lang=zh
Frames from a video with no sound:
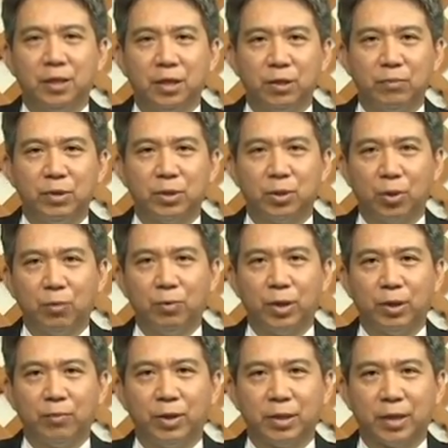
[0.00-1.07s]
因为收尾
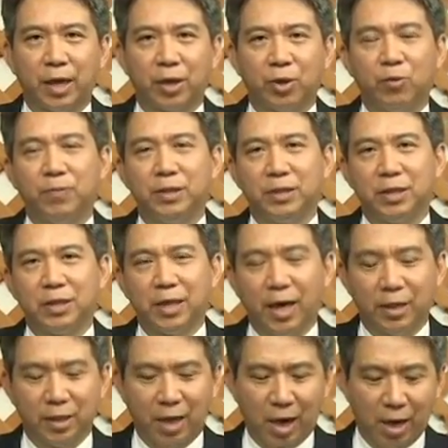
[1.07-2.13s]
会带给我们极大
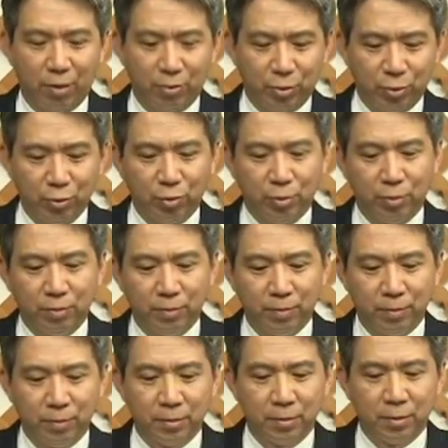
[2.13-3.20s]
的好处。
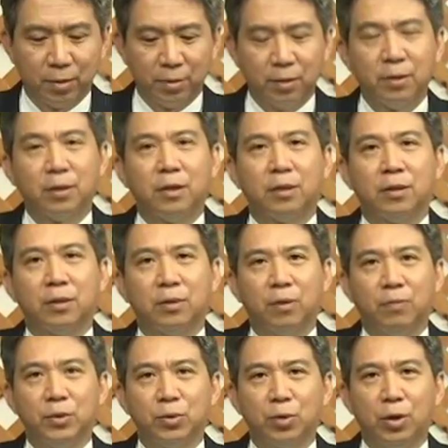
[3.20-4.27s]
我
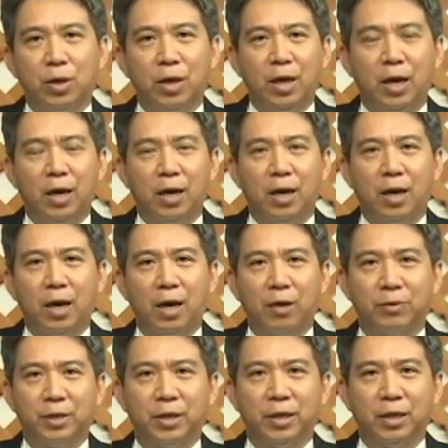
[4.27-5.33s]
们说，好
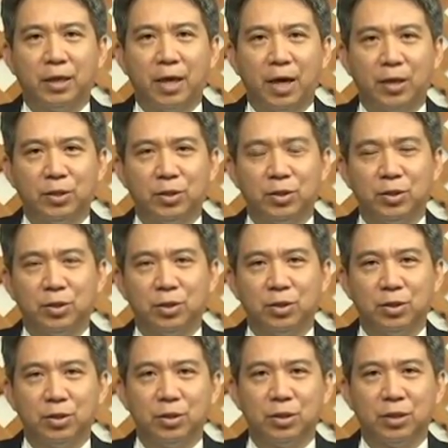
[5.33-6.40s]
的开始
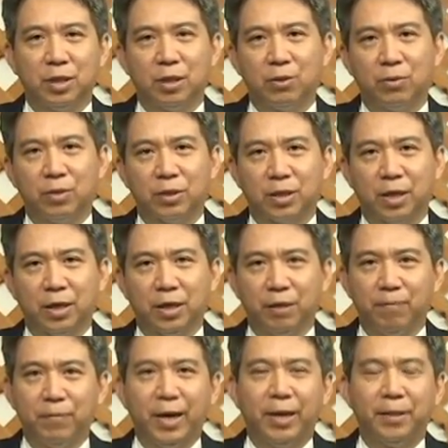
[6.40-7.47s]
是成功的一
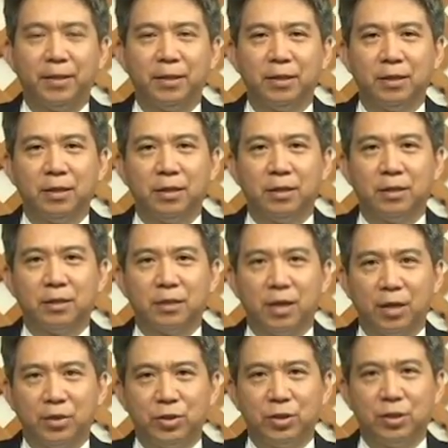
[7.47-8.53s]
半，
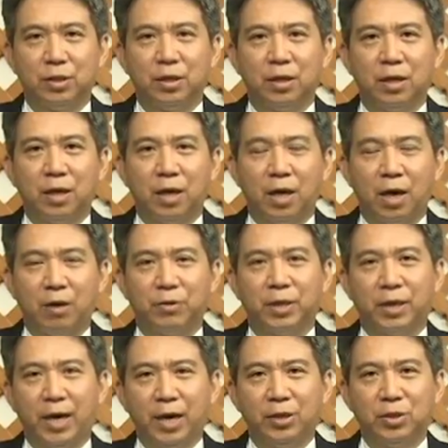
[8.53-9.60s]
但是好的
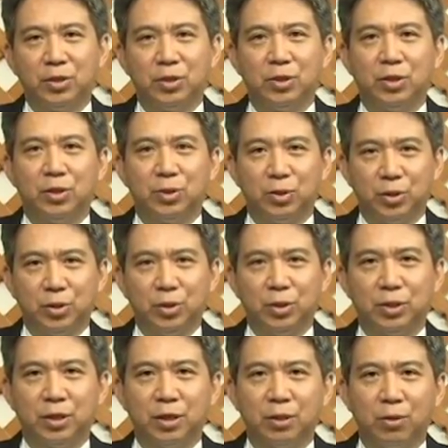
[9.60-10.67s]
开始只
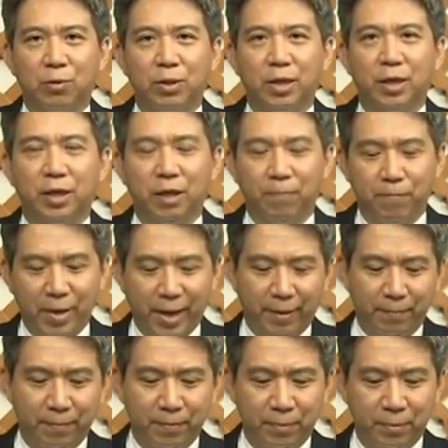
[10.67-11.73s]
成功了一半。